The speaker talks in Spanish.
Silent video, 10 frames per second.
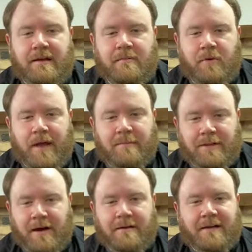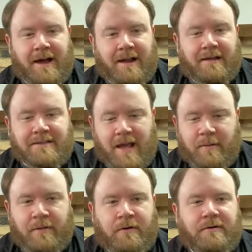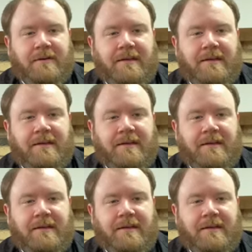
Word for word: Voy a hablar cada sábado